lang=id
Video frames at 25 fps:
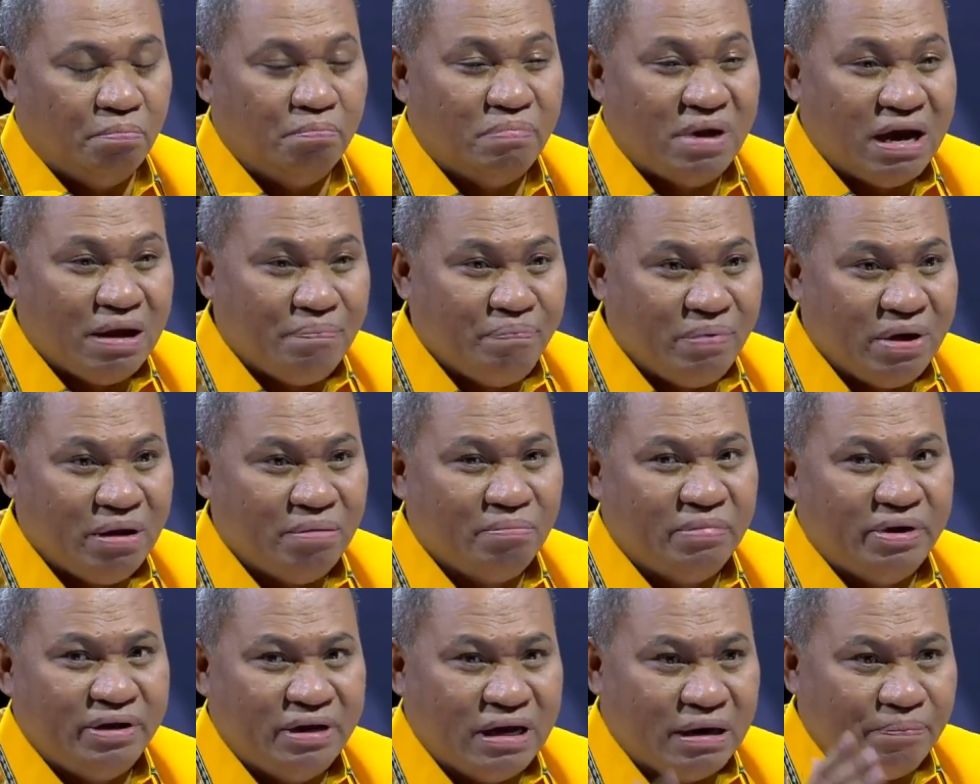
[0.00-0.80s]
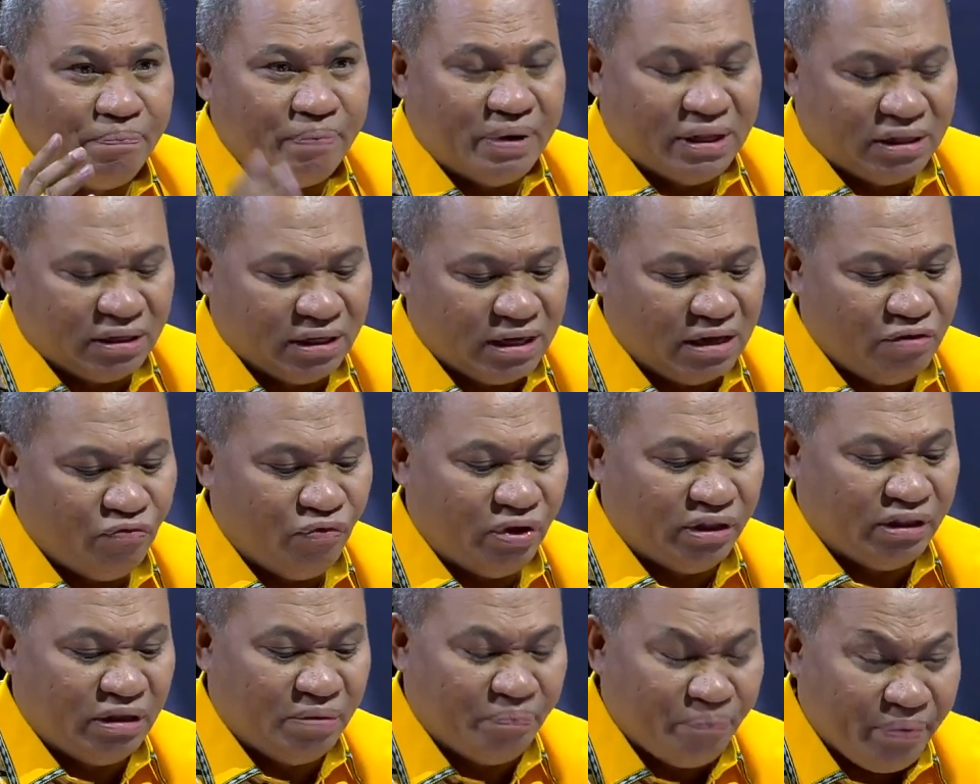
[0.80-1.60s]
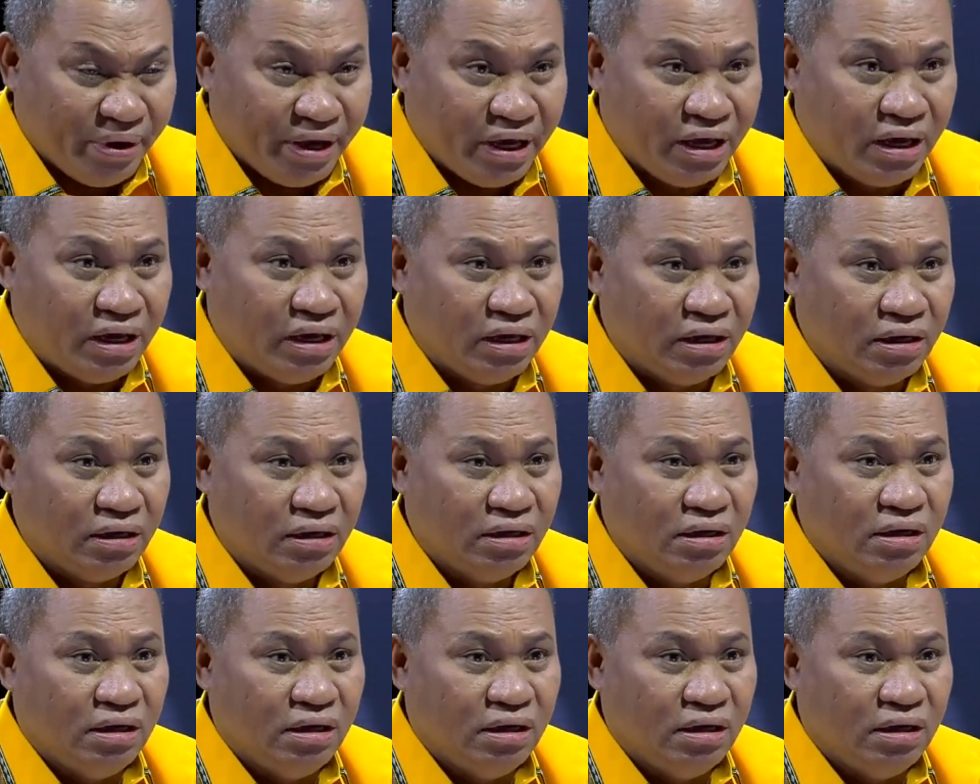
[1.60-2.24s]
Bapak mendapatkan WTP.